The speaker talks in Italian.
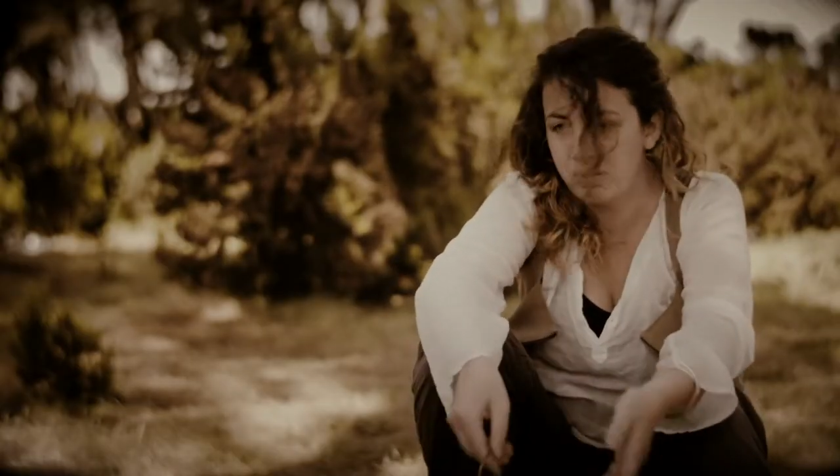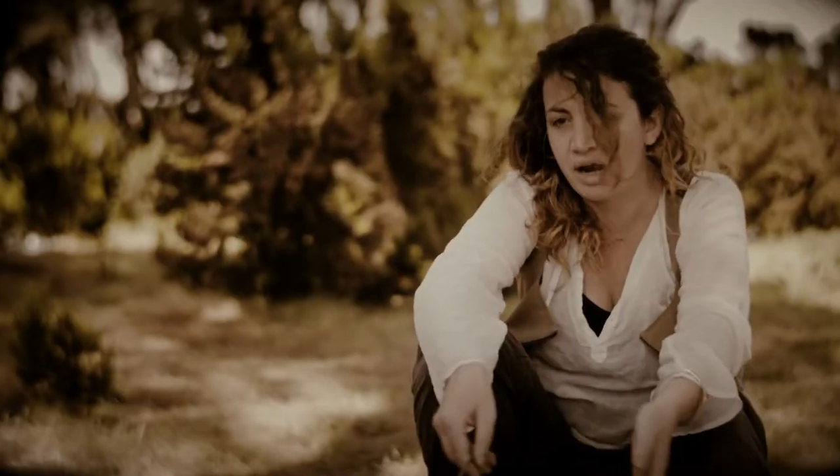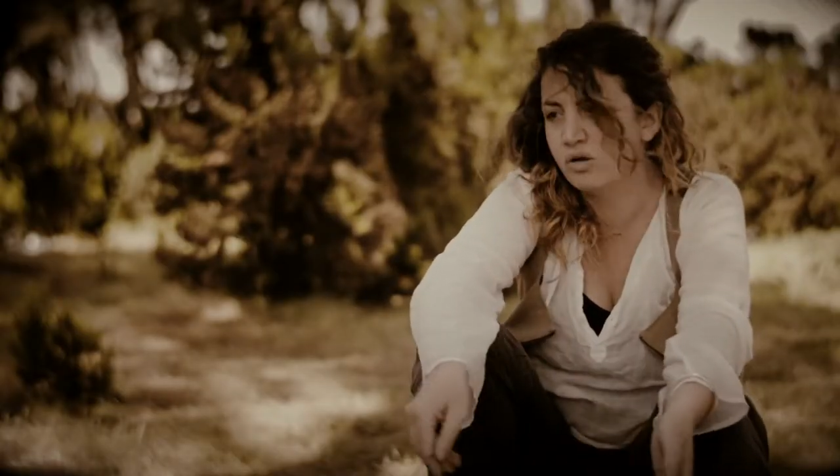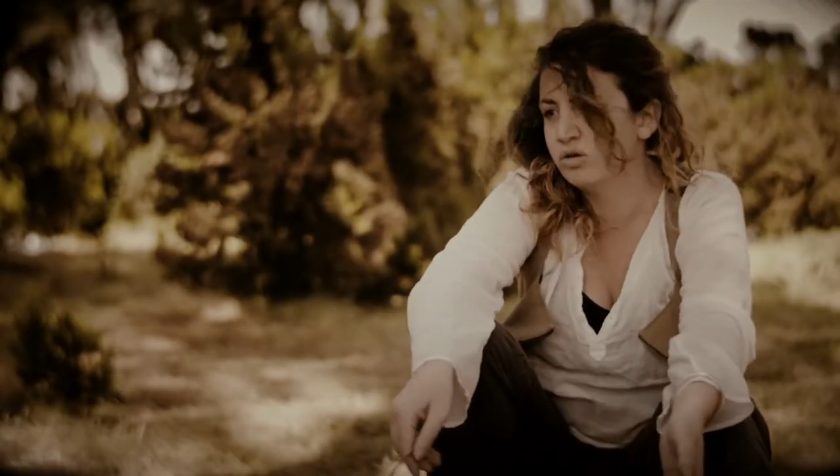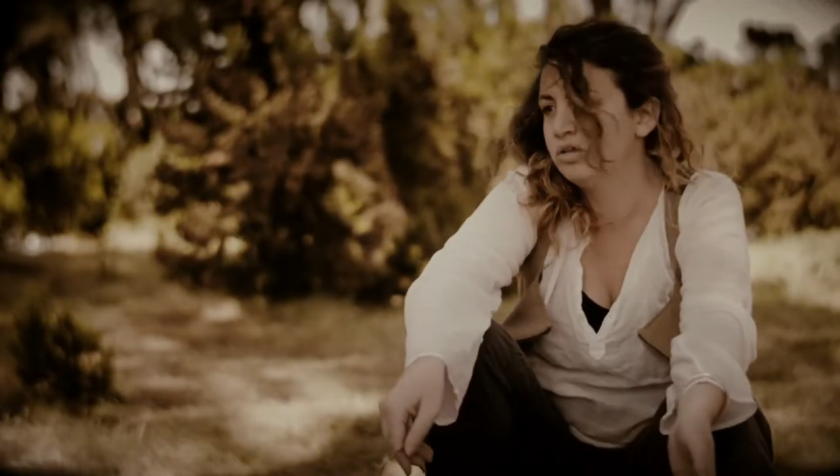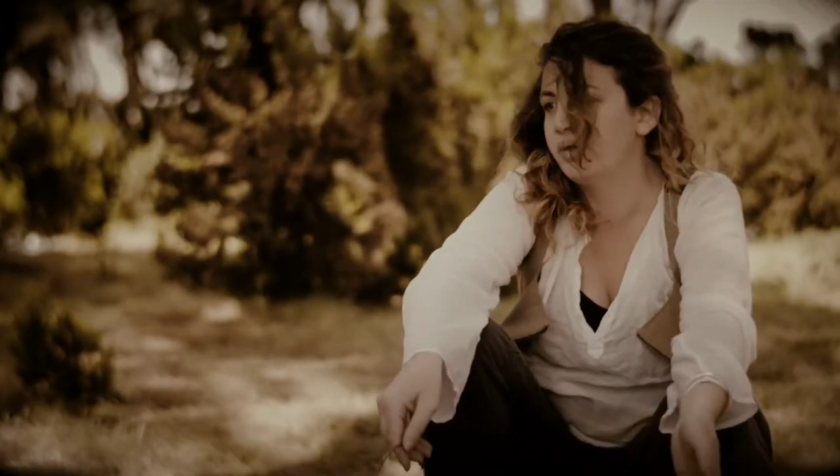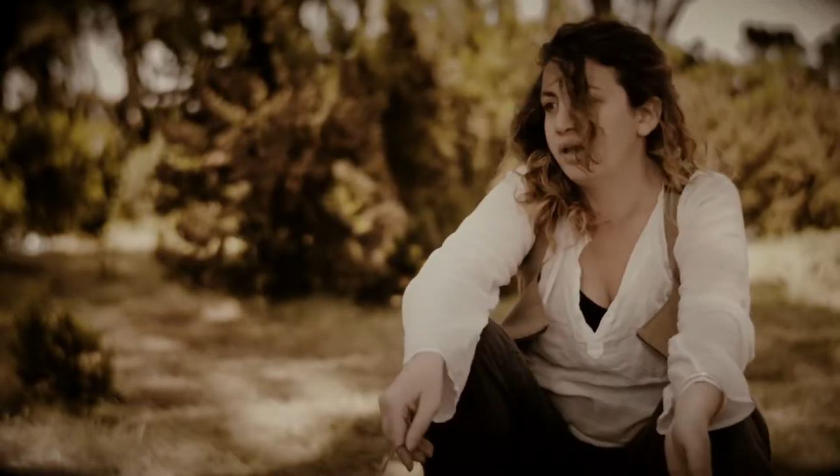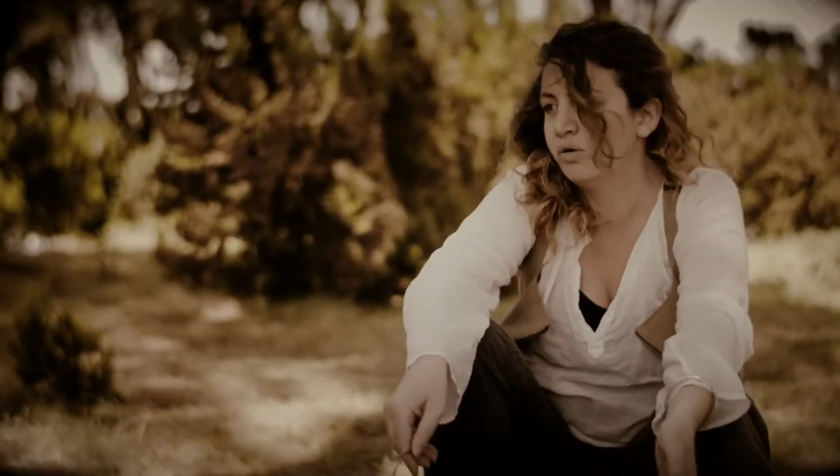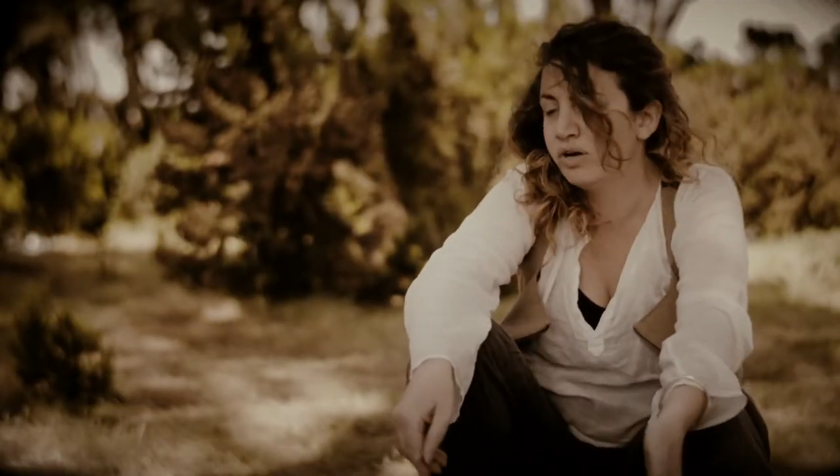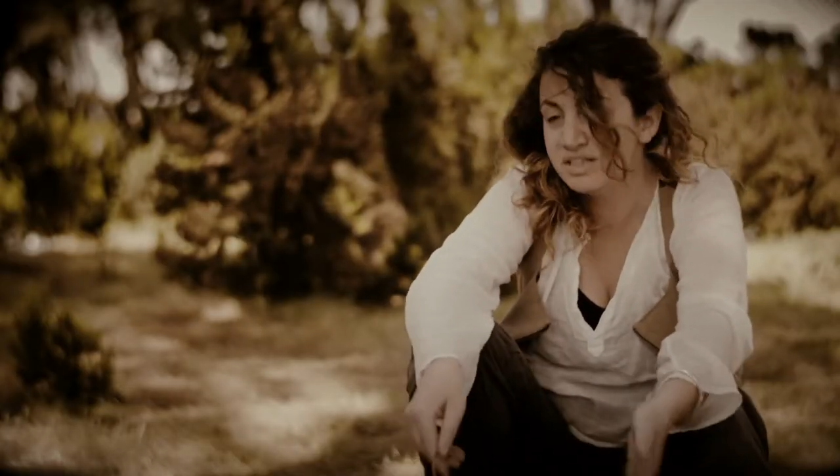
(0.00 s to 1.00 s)
branco di
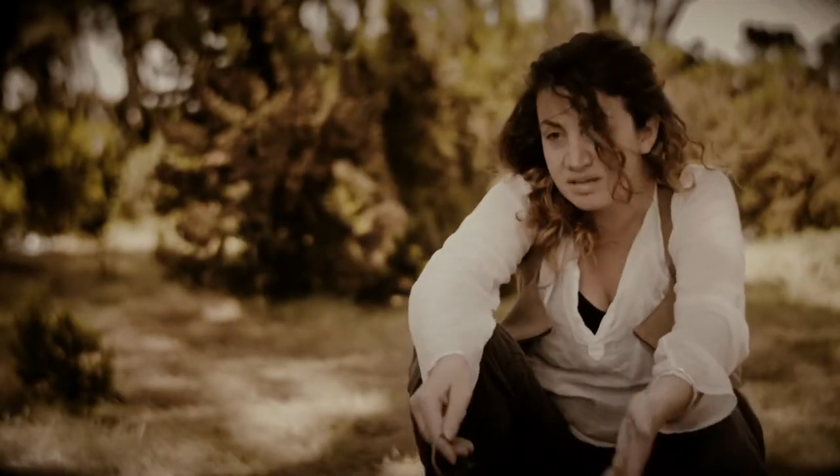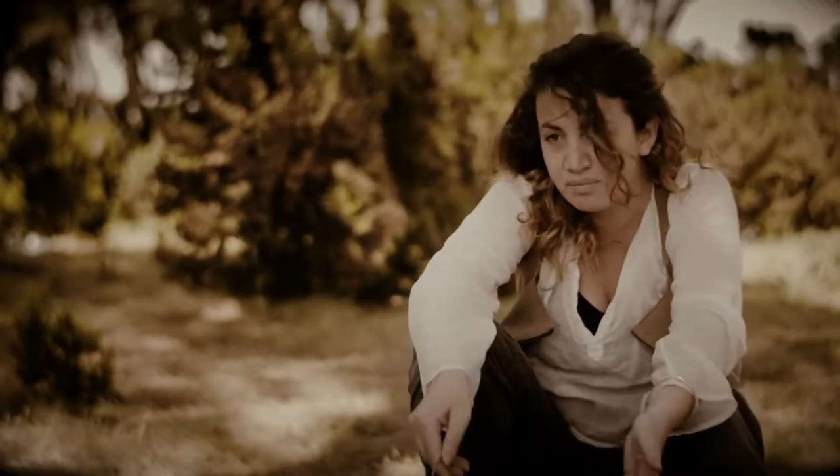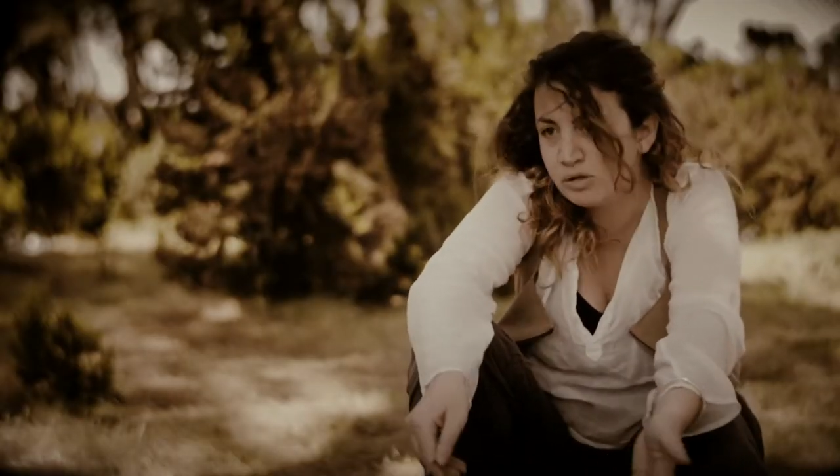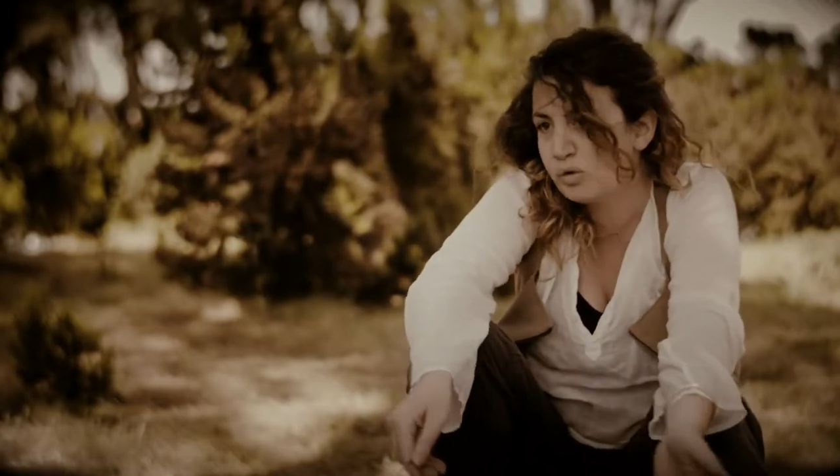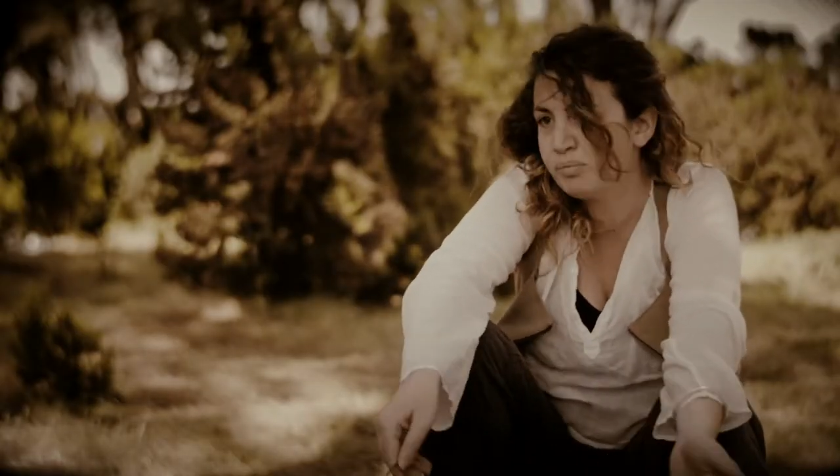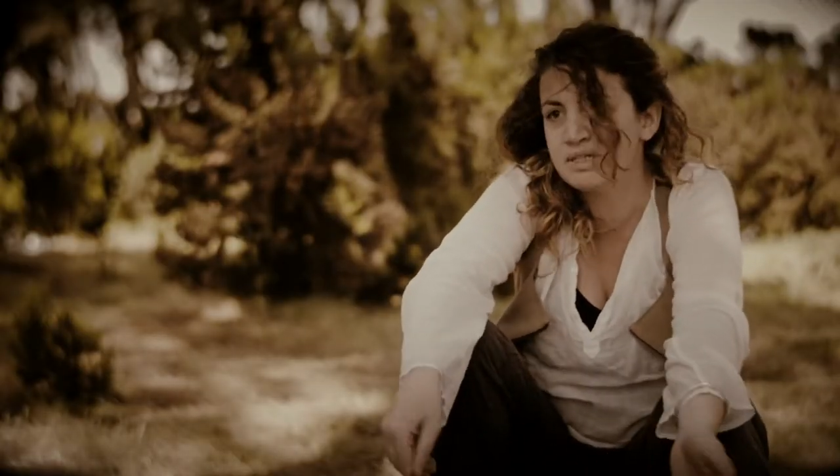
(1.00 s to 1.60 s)
pecore e si abitui a